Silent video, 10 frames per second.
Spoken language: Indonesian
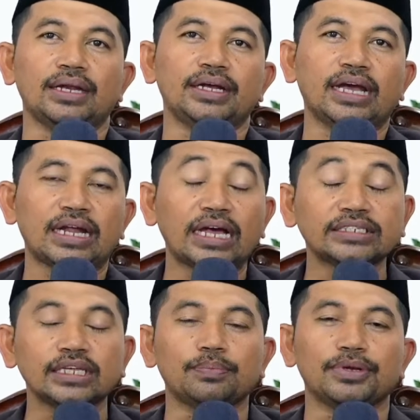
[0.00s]
dengan
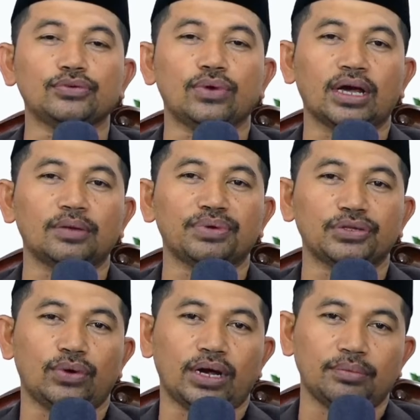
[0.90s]
hasil
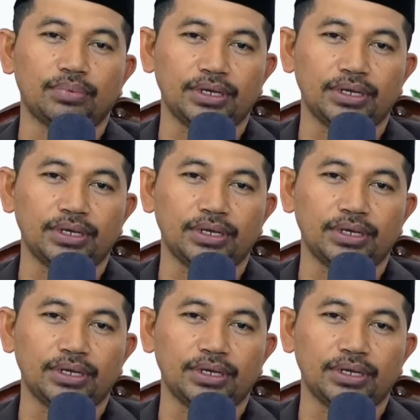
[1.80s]
perjuangan-perjuangan